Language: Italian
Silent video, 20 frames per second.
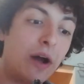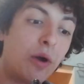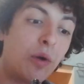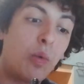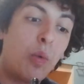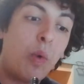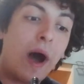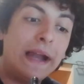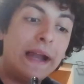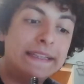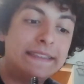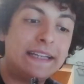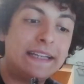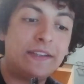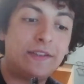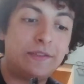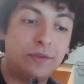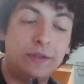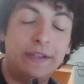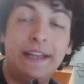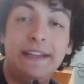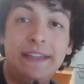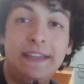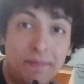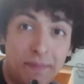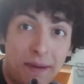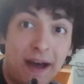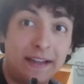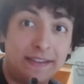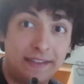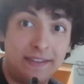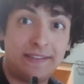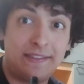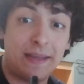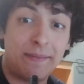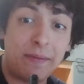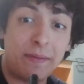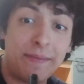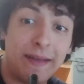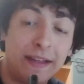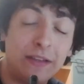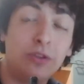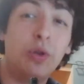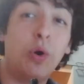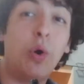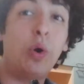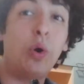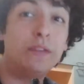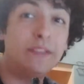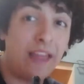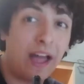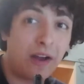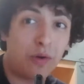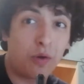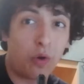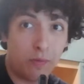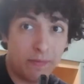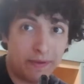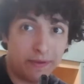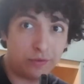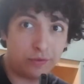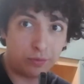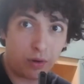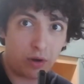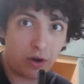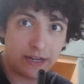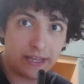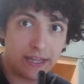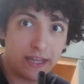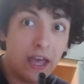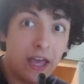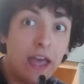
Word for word: quale tasto del D-pad stai premendo o da come suoni